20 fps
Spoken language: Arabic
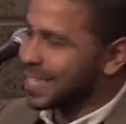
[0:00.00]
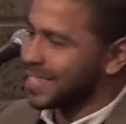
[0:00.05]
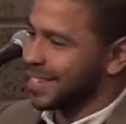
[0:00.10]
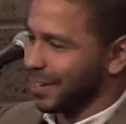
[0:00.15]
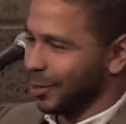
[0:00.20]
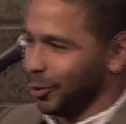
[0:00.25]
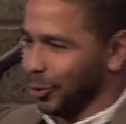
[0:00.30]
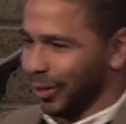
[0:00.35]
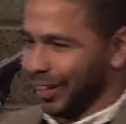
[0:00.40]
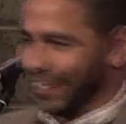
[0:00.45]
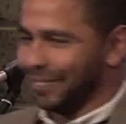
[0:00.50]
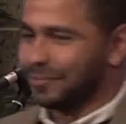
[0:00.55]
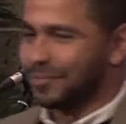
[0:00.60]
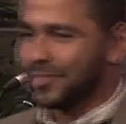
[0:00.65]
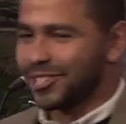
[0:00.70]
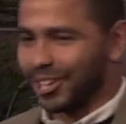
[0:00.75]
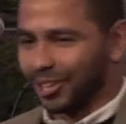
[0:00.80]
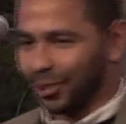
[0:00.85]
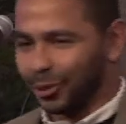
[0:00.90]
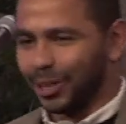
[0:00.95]
صلوا لي
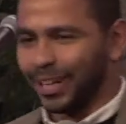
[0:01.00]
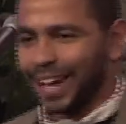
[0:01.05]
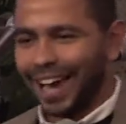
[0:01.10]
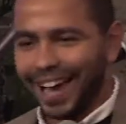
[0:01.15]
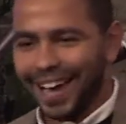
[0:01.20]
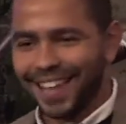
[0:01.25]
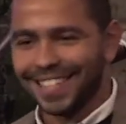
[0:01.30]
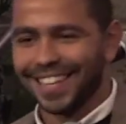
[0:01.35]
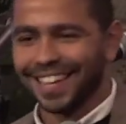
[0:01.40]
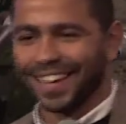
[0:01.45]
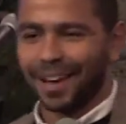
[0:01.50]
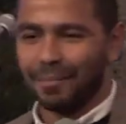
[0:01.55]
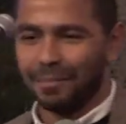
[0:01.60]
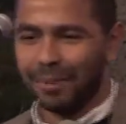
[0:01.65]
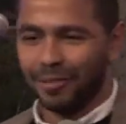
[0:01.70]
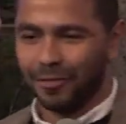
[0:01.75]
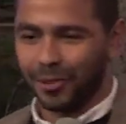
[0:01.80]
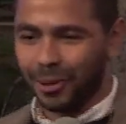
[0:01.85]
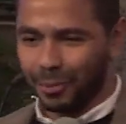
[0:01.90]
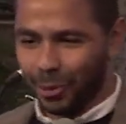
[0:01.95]
صلوا لي عايز اكمل
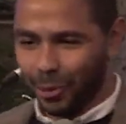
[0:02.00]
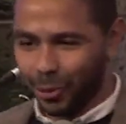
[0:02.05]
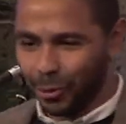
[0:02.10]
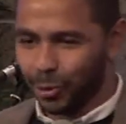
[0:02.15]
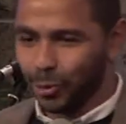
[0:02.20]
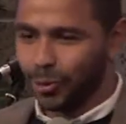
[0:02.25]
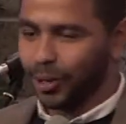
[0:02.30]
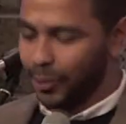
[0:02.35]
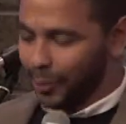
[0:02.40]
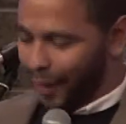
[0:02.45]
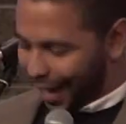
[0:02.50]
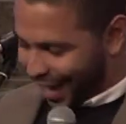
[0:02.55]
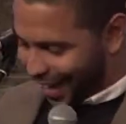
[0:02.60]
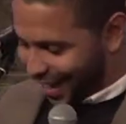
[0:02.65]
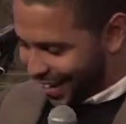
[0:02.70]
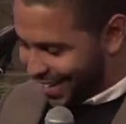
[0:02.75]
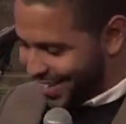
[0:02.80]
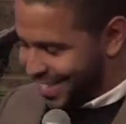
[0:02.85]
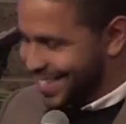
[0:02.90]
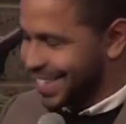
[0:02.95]
في الموضوع
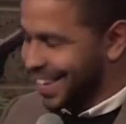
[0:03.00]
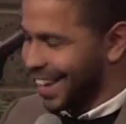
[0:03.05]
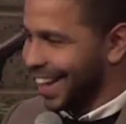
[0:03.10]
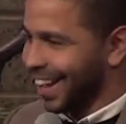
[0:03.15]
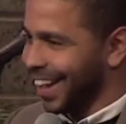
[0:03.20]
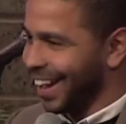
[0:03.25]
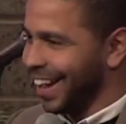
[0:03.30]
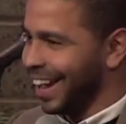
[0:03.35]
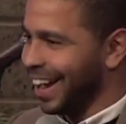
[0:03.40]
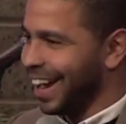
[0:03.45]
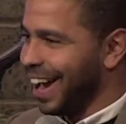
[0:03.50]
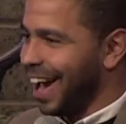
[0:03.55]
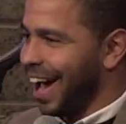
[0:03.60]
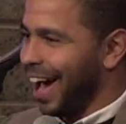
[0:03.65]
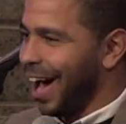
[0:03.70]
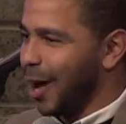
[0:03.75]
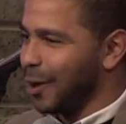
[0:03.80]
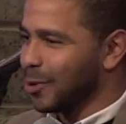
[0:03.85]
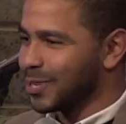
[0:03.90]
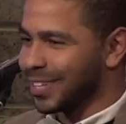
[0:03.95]
وعايز
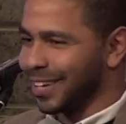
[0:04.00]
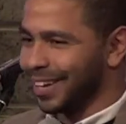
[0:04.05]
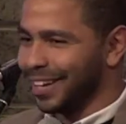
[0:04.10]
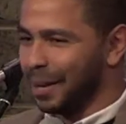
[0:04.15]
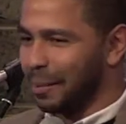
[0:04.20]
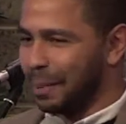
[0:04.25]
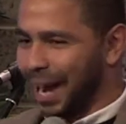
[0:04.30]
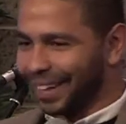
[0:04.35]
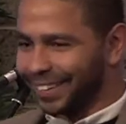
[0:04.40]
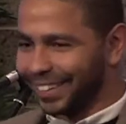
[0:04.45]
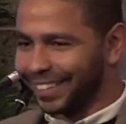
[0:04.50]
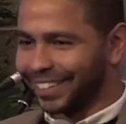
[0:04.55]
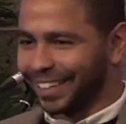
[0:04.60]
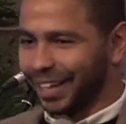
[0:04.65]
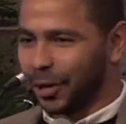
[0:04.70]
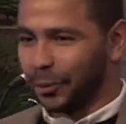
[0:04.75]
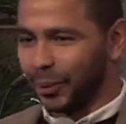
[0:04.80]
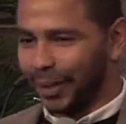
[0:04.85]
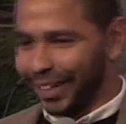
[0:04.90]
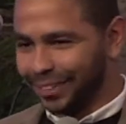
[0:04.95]
اوصل لبعد
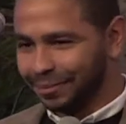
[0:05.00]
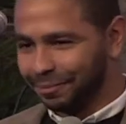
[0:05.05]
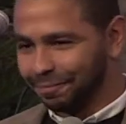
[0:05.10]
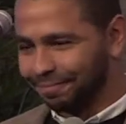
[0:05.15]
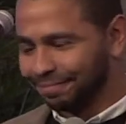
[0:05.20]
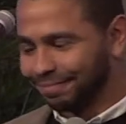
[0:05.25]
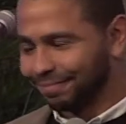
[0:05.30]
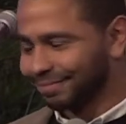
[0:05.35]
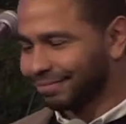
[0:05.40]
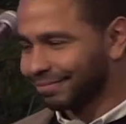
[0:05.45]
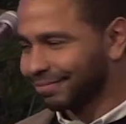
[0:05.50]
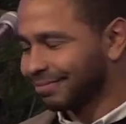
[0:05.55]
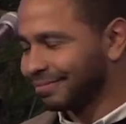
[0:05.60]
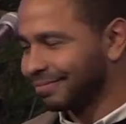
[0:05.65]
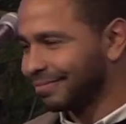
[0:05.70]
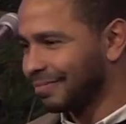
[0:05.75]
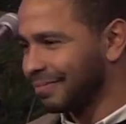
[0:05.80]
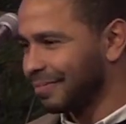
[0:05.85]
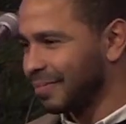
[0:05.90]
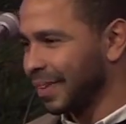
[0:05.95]
التكوين
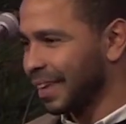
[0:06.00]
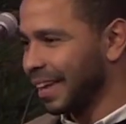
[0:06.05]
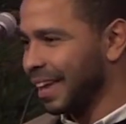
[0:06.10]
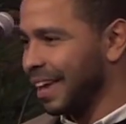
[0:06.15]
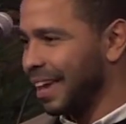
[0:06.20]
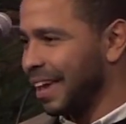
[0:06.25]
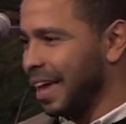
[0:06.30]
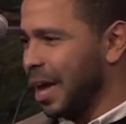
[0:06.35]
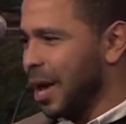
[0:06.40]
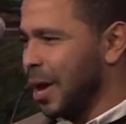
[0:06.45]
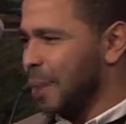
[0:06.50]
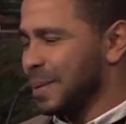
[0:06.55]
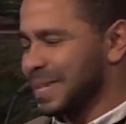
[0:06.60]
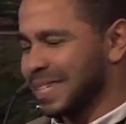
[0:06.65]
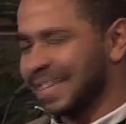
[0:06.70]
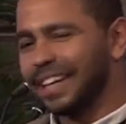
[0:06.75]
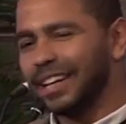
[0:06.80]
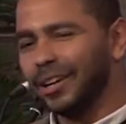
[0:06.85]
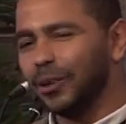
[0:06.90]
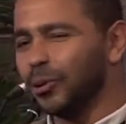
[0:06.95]
بس
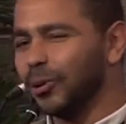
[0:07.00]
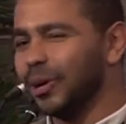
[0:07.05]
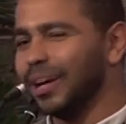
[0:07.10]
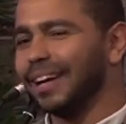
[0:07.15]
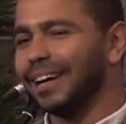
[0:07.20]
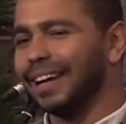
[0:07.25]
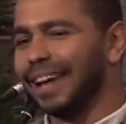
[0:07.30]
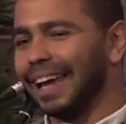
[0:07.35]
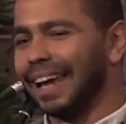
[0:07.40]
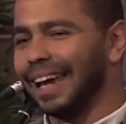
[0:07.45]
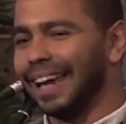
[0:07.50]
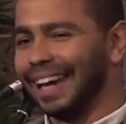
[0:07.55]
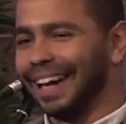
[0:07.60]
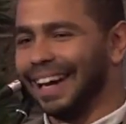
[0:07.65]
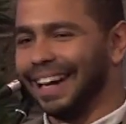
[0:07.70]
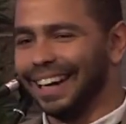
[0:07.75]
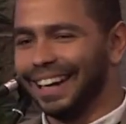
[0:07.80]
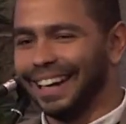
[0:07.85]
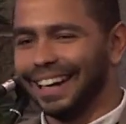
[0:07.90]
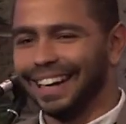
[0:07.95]
خليني اقول
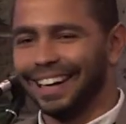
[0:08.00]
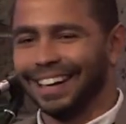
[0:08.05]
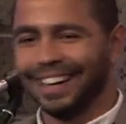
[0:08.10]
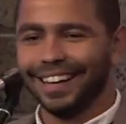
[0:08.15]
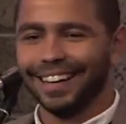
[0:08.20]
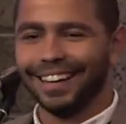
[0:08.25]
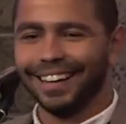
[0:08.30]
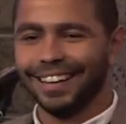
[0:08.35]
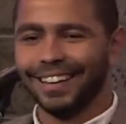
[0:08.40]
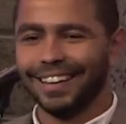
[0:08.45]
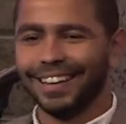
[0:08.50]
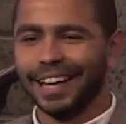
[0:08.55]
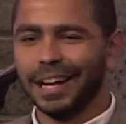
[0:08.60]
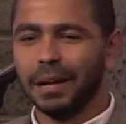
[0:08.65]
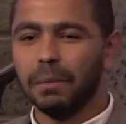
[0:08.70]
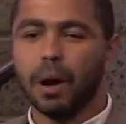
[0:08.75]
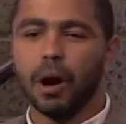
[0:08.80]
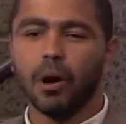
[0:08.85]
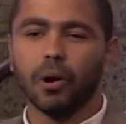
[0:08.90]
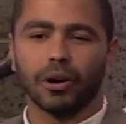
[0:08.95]

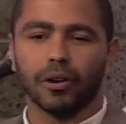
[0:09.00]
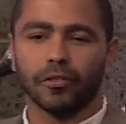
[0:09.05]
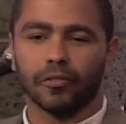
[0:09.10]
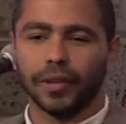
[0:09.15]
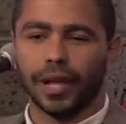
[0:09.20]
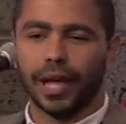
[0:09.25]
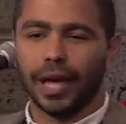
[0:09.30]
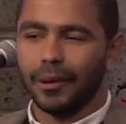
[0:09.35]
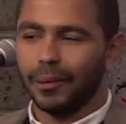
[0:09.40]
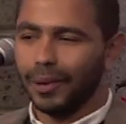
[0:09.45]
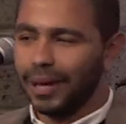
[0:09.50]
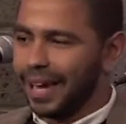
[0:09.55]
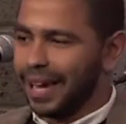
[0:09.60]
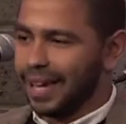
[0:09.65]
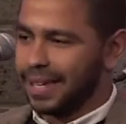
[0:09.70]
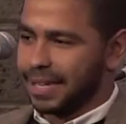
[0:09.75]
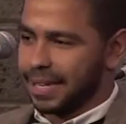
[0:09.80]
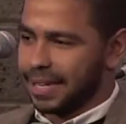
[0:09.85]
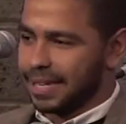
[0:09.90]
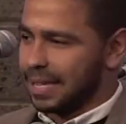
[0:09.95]
الموقف ده
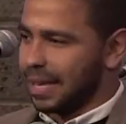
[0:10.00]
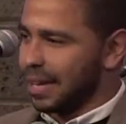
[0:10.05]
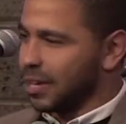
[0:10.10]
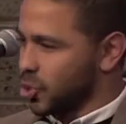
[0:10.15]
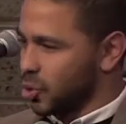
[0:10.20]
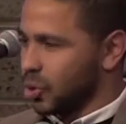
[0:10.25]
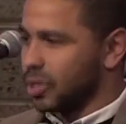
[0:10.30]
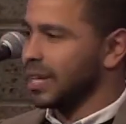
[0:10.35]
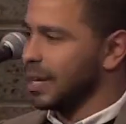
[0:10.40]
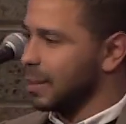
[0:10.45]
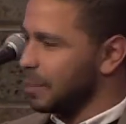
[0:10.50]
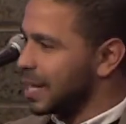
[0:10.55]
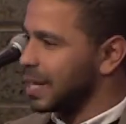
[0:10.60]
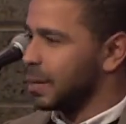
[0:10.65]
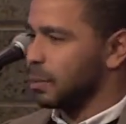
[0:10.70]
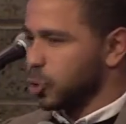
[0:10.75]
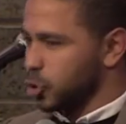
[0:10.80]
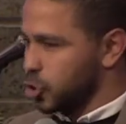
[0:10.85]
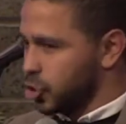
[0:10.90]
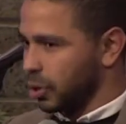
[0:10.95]
والاحساس ده اظن
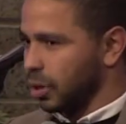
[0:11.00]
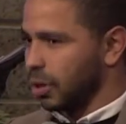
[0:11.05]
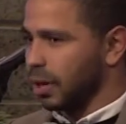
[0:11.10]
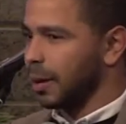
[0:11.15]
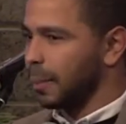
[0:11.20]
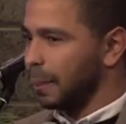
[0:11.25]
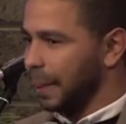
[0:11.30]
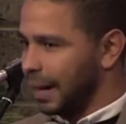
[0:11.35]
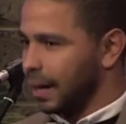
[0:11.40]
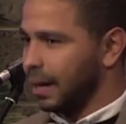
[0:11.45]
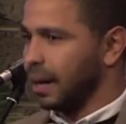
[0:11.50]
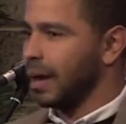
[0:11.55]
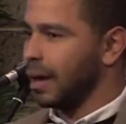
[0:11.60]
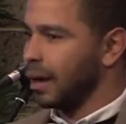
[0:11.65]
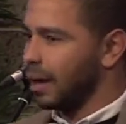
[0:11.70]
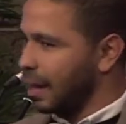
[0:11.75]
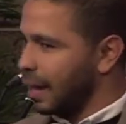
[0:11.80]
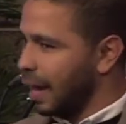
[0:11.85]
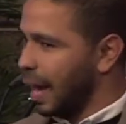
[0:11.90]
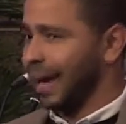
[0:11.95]
يمكن مشترك من
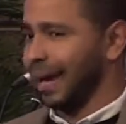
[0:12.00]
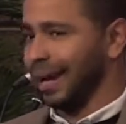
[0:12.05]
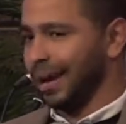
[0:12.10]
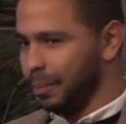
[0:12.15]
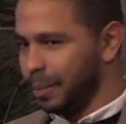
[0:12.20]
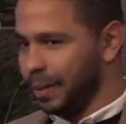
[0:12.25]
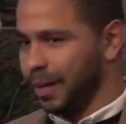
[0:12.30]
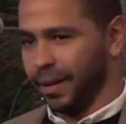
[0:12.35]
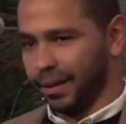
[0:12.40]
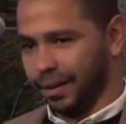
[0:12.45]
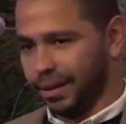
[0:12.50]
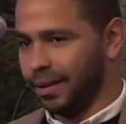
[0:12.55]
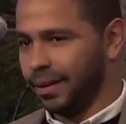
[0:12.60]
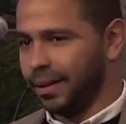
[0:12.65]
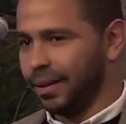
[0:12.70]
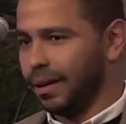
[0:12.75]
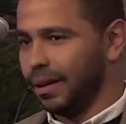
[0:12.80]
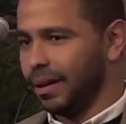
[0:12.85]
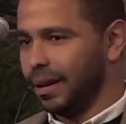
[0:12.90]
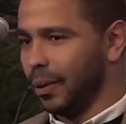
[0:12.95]
اغلبنا
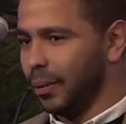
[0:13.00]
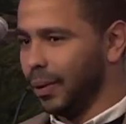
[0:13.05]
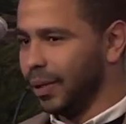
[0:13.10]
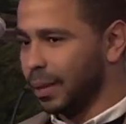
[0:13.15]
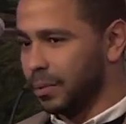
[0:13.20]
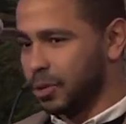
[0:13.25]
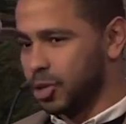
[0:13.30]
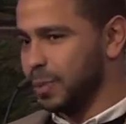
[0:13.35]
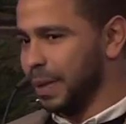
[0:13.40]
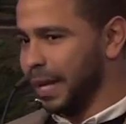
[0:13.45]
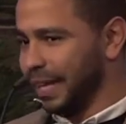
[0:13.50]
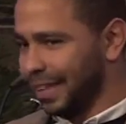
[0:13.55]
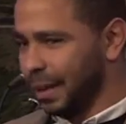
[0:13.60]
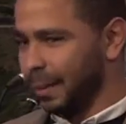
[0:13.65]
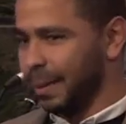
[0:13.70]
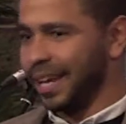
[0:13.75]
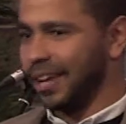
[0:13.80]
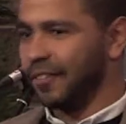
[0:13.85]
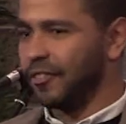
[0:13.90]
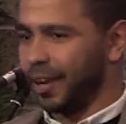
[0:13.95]
لو انت مش من
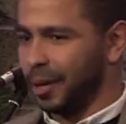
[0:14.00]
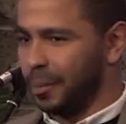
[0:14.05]
ال 8%